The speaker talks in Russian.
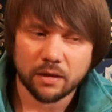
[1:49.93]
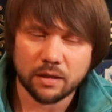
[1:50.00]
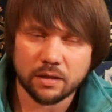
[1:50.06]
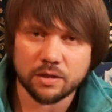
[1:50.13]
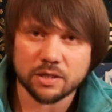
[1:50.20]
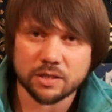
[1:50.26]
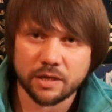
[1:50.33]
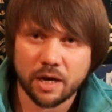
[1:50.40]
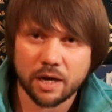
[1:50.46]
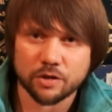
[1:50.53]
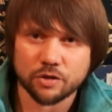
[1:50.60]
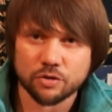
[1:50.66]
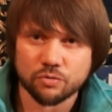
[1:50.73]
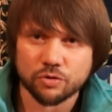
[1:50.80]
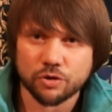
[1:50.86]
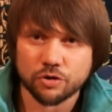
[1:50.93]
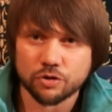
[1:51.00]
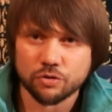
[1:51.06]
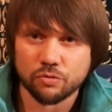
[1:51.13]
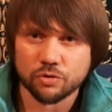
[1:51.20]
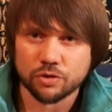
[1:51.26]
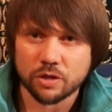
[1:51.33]
И не зря Иисус
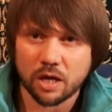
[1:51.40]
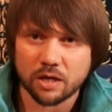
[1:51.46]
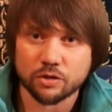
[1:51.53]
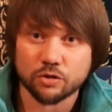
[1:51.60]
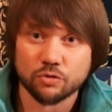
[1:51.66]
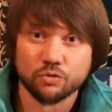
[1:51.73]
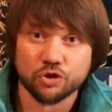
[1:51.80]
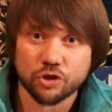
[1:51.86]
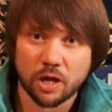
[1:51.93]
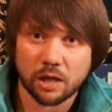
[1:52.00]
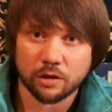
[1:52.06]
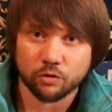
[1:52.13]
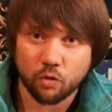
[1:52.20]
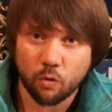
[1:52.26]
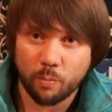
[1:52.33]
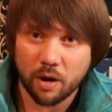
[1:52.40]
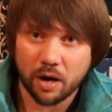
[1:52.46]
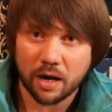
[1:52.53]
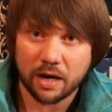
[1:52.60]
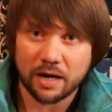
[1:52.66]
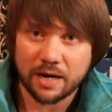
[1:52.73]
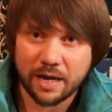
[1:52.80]
Христос осуждал то
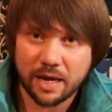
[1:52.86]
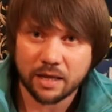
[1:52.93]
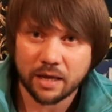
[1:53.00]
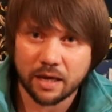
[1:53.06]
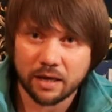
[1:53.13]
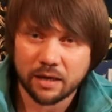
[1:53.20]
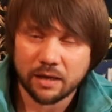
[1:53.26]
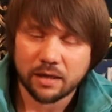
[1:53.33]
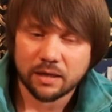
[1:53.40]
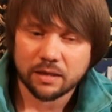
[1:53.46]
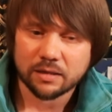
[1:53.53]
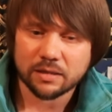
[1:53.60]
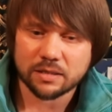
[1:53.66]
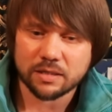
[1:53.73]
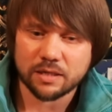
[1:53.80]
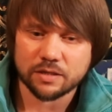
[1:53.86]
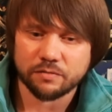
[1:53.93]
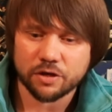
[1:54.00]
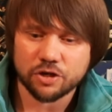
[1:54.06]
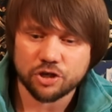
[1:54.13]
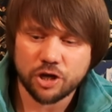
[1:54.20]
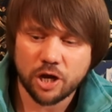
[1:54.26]
поколение – за
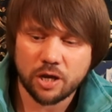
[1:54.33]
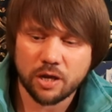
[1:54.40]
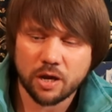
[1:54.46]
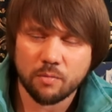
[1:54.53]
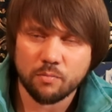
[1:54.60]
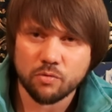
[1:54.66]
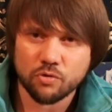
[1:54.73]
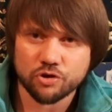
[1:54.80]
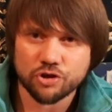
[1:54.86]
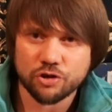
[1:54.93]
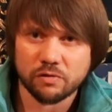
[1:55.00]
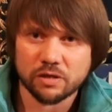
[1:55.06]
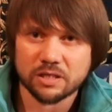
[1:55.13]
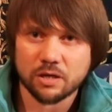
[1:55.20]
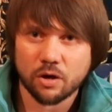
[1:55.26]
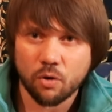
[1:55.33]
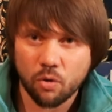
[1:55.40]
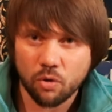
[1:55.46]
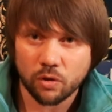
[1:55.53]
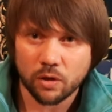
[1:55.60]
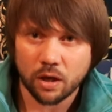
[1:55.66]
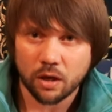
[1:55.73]
извращение Божьего
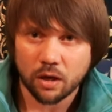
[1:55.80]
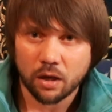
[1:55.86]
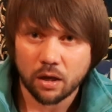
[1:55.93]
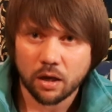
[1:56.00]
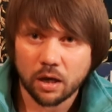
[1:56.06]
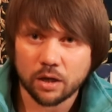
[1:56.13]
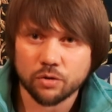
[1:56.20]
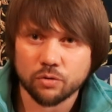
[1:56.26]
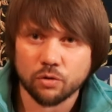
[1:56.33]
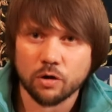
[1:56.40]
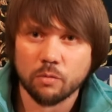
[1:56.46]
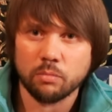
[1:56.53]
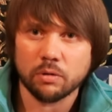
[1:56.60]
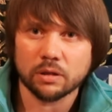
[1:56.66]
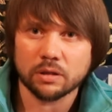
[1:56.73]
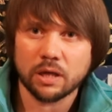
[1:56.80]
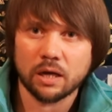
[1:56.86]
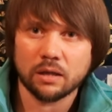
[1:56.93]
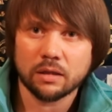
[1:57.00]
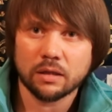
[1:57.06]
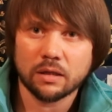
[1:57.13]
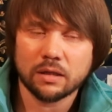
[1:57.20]
закона, который был
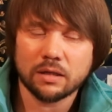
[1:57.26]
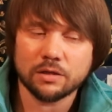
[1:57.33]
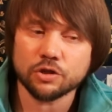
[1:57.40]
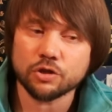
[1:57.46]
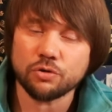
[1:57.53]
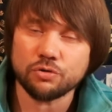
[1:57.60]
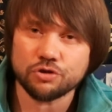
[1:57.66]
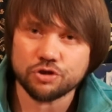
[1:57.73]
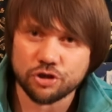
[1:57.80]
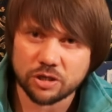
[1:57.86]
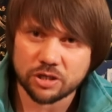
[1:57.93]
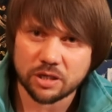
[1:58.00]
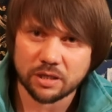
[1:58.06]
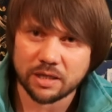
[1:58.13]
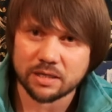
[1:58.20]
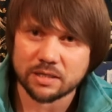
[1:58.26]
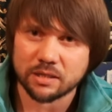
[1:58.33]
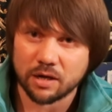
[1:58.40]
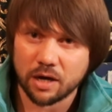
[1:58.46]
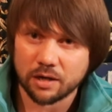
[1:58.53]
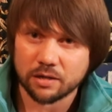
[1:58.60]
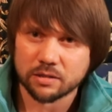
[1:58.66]
дан исключительно
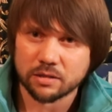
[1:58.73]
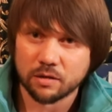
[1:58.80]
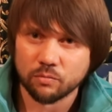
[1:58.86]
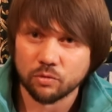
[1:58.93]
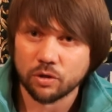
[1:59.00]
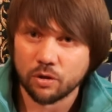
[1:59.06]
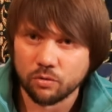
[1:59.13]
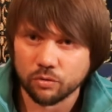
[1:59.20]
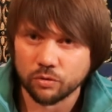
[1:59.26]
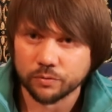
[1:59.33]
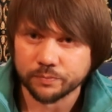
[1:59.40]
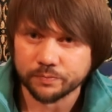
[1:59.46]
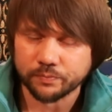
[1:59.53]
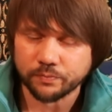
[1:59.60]
израильскому народу.